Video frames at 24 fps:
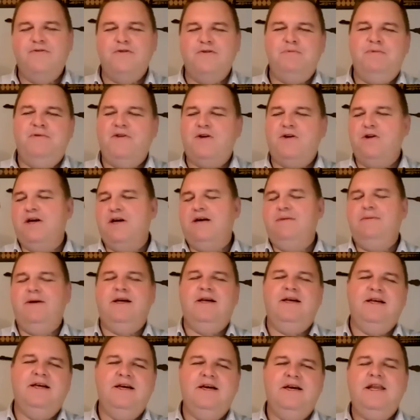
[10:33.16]
niewątpliwie kolega
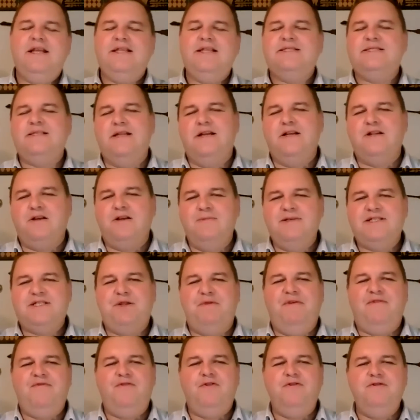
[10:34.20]
ma rację, natomiast
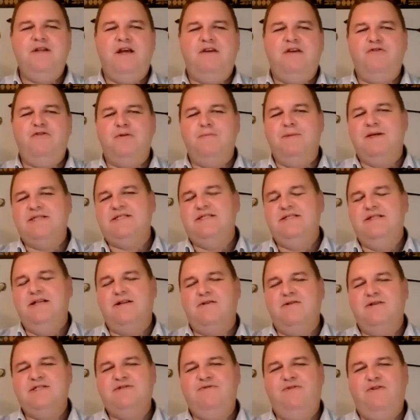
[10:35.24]
trwa wojna informacyjna.
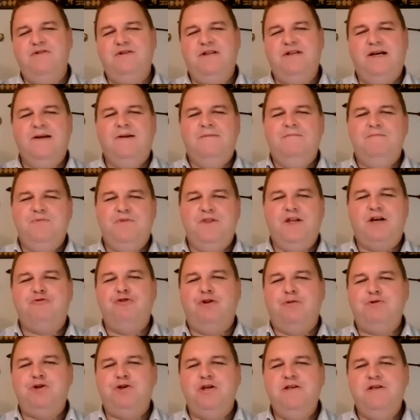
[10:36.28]
To jest wojna, na
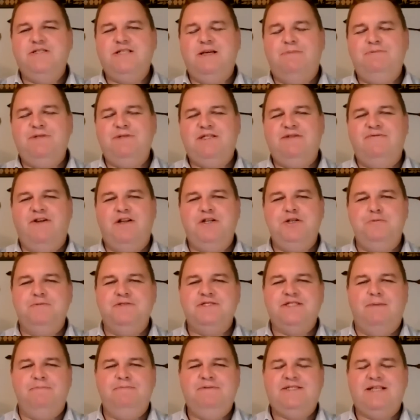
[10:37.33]
którą się nie zapisywaliśmy.
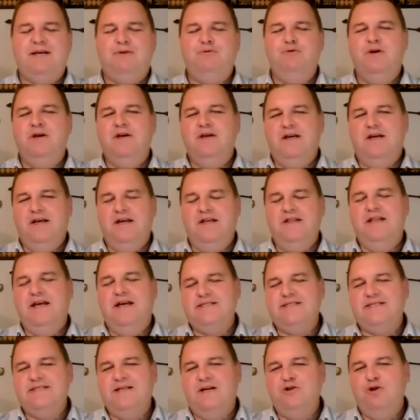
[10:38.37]
Zapisał e,
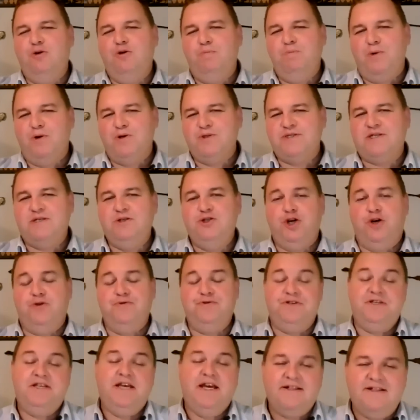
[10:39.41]
na nią polski
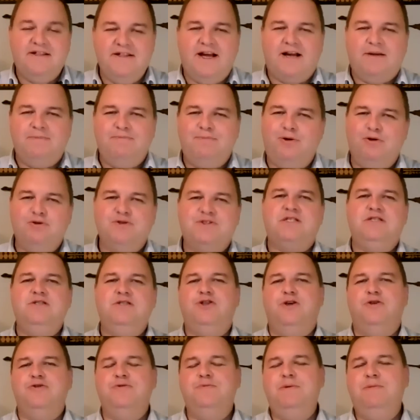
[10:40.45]
rząd, jednak polski
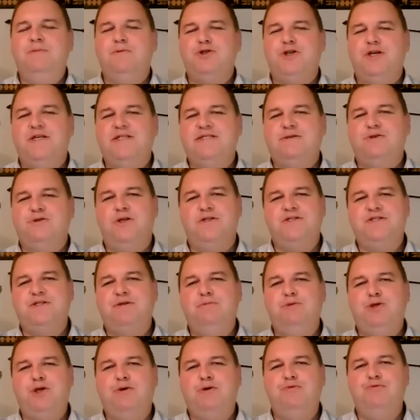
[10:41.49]
rząd, mimo że jest to rząd, z
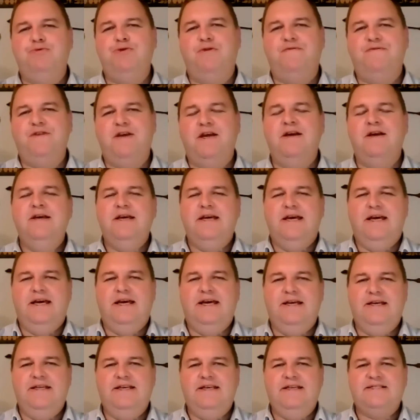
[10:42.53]
tym się gruntownie
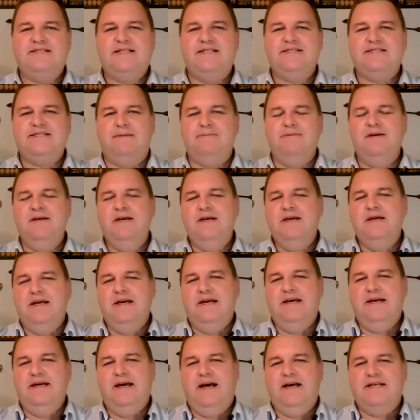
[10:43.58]
e, nie zgadzamy.
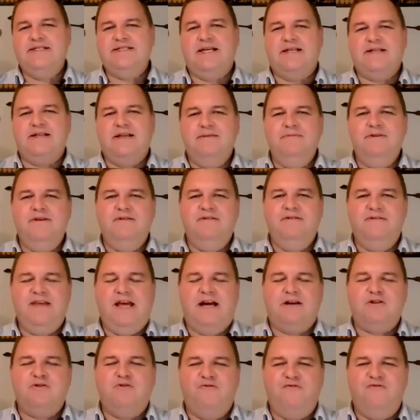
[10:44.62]
E, a zatem,
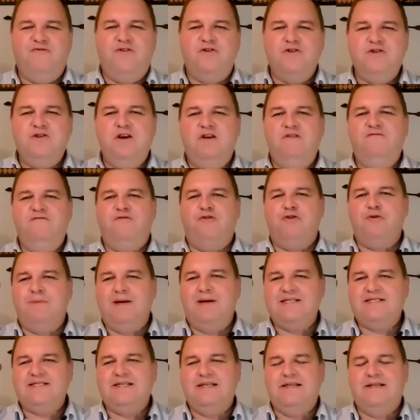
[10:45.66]
jak to w wojnie
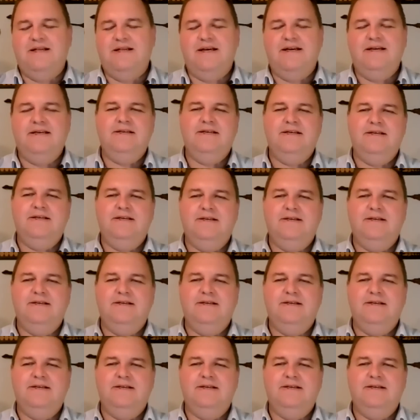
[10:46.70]
informacyjnej,